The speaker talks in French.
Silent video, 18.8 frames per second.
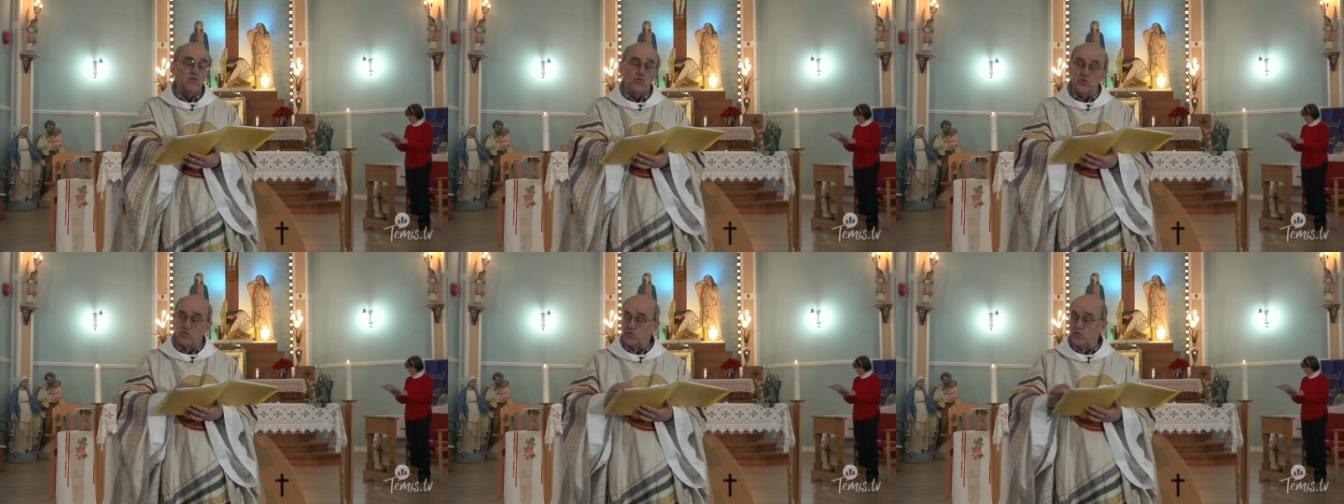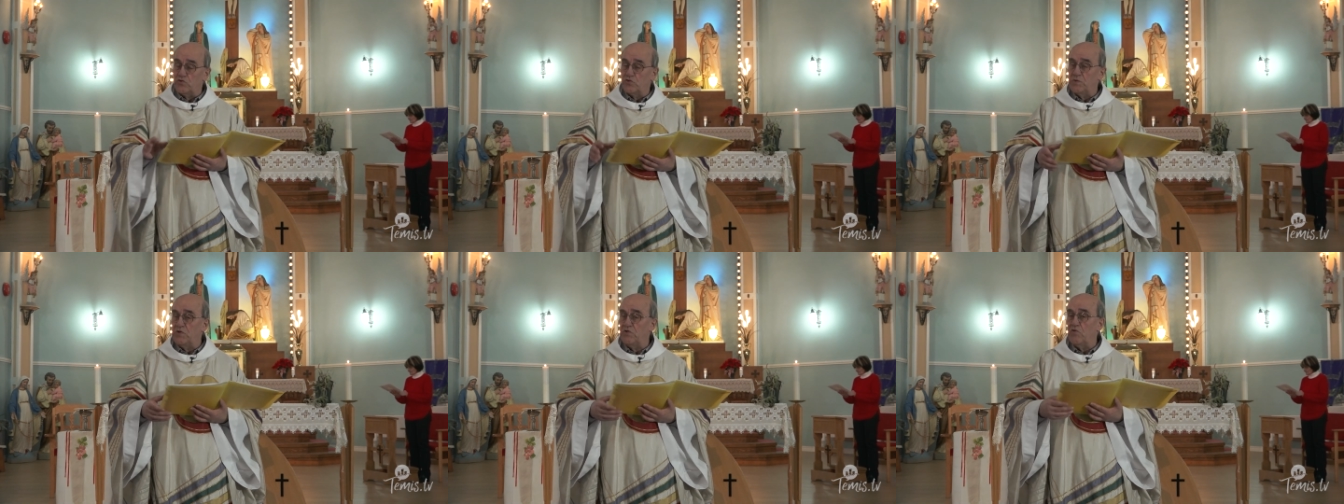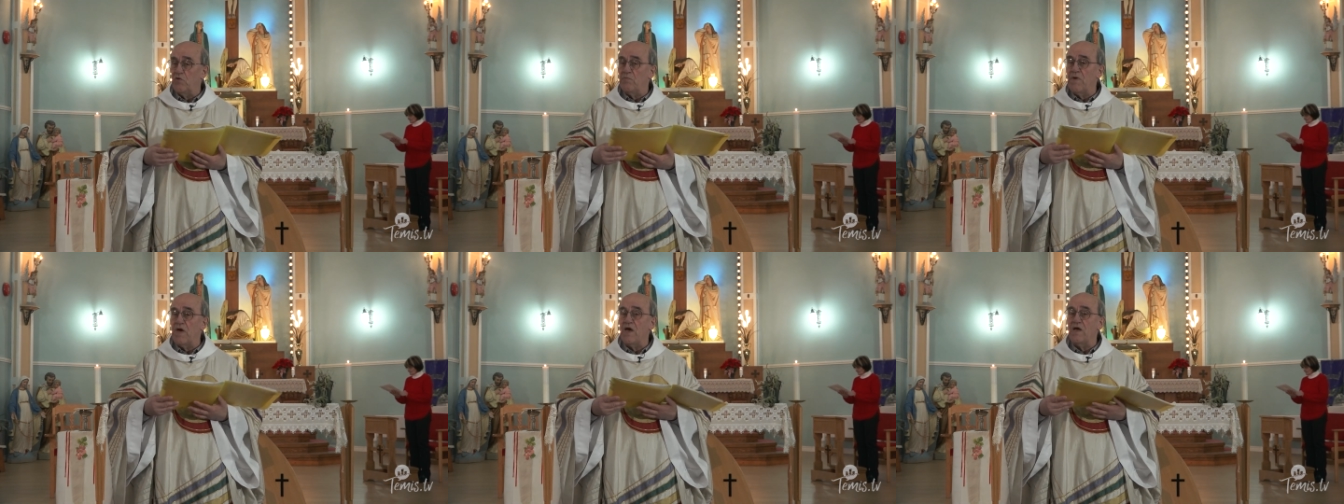aujourd'hui,
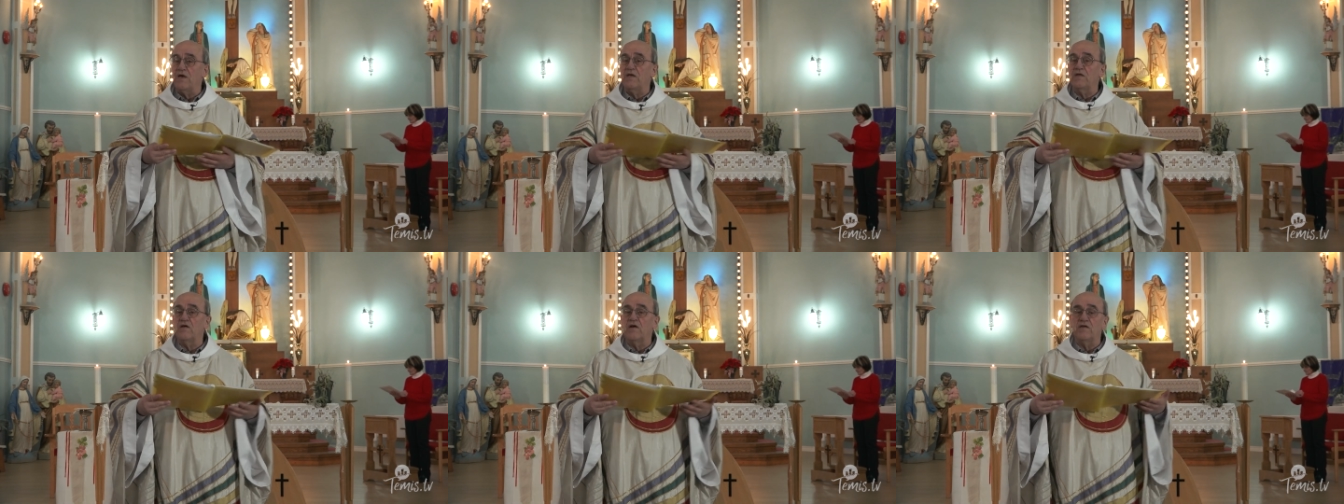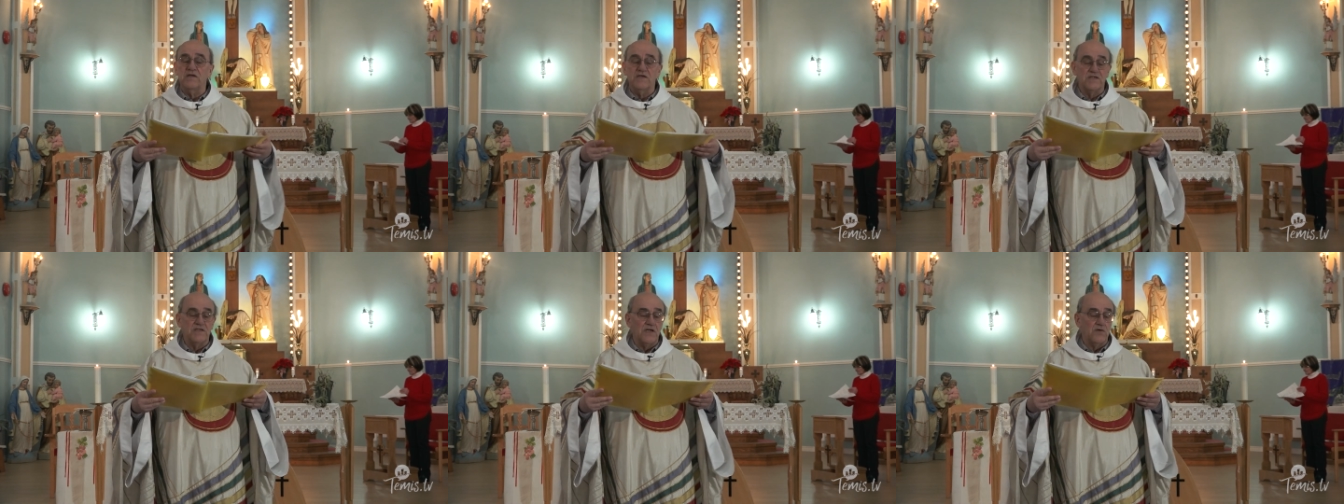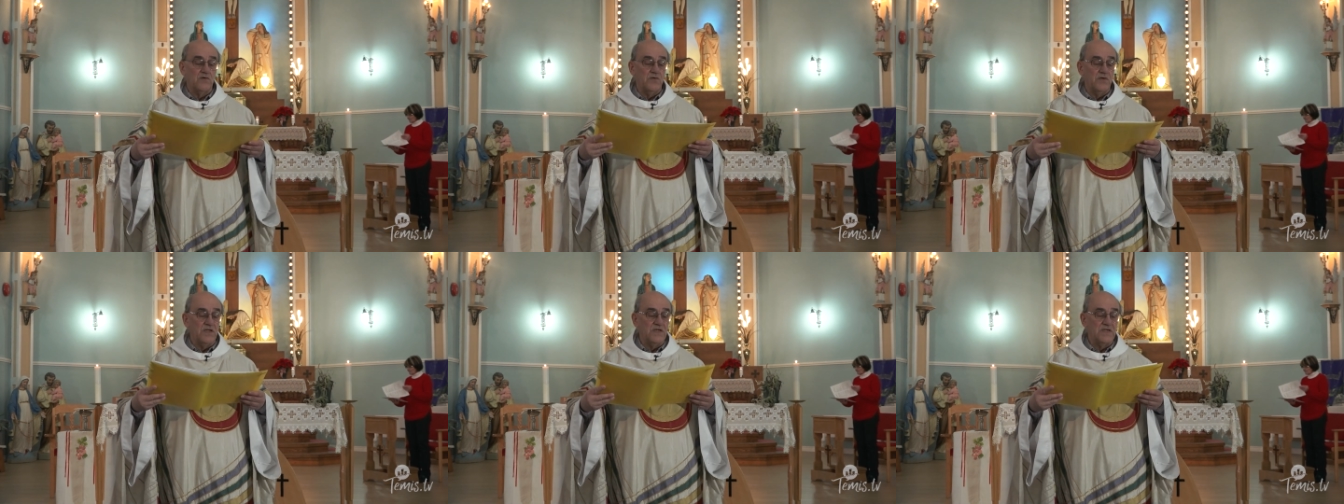demain et dans les
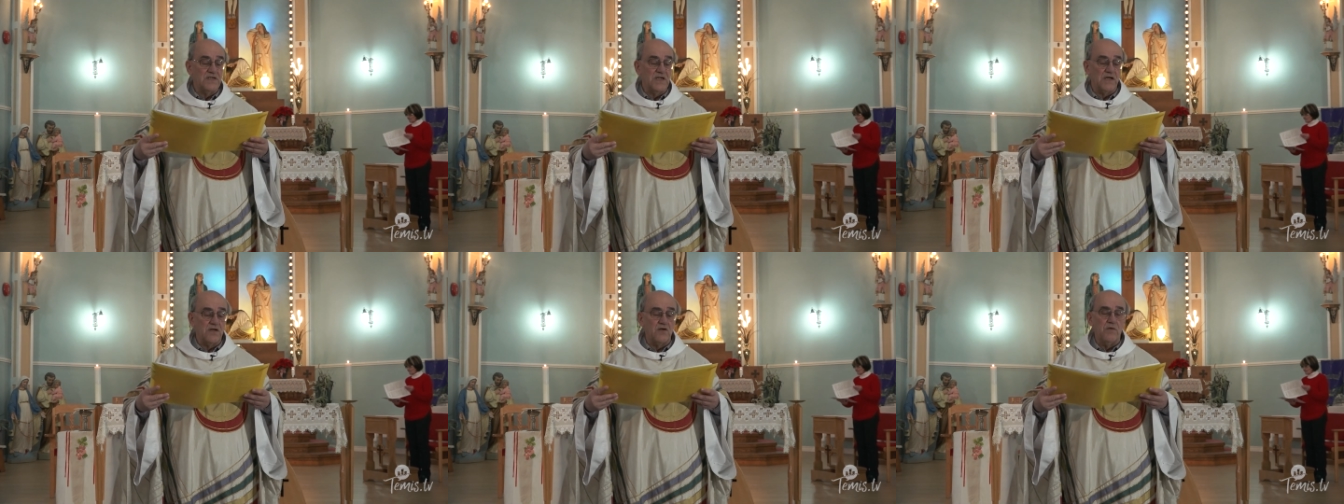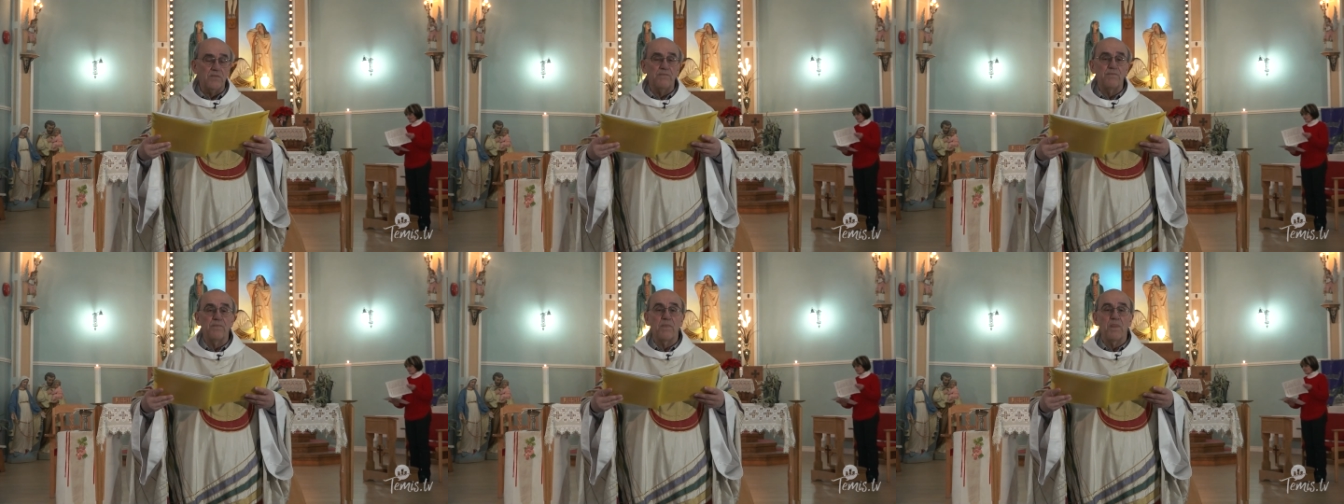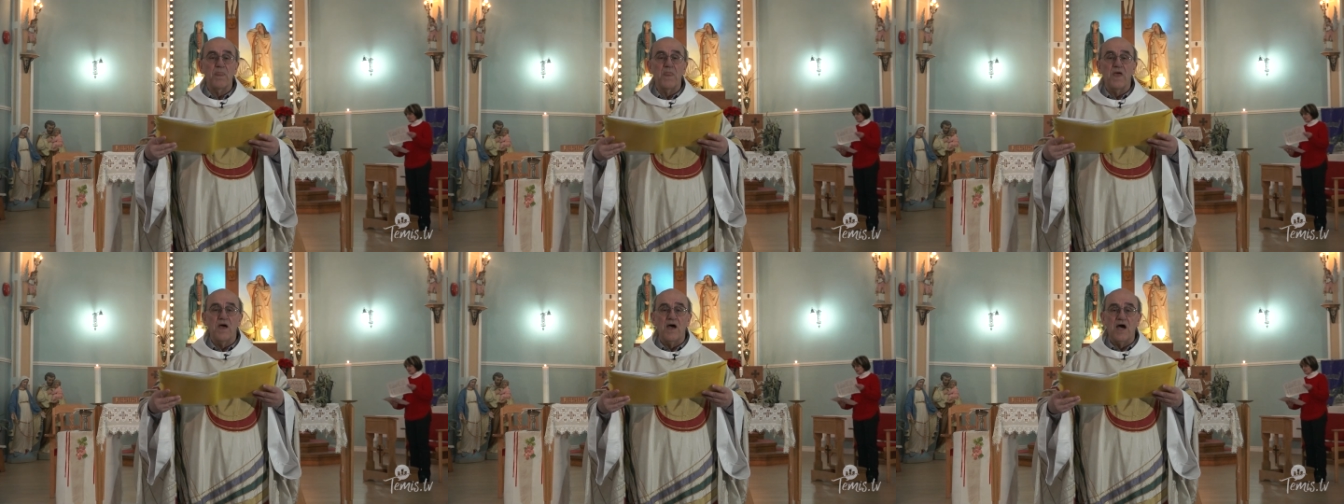siècles des siècles.
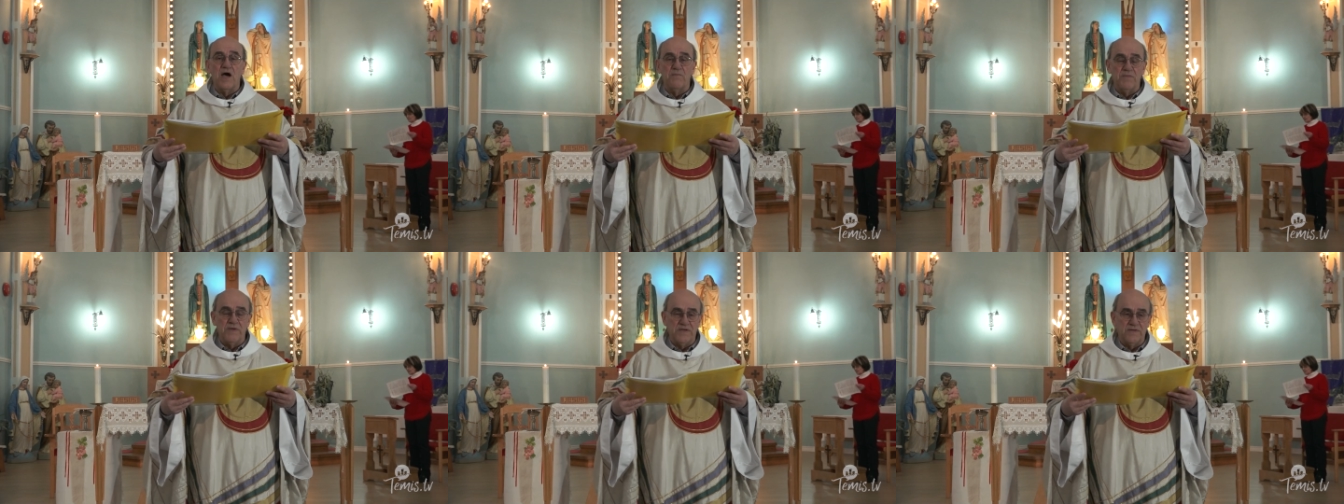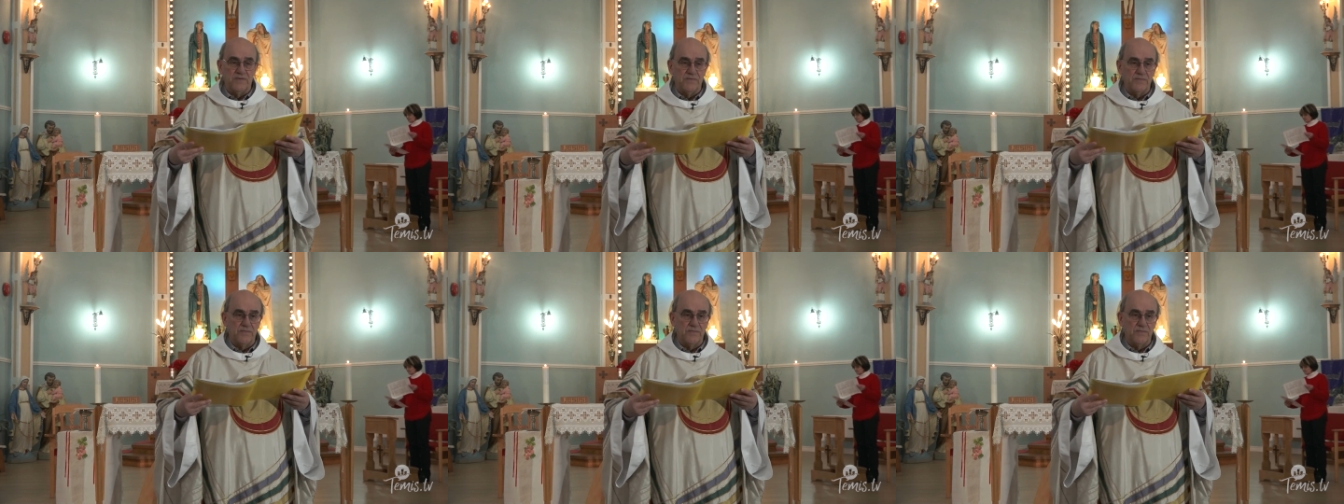Amen. Amen.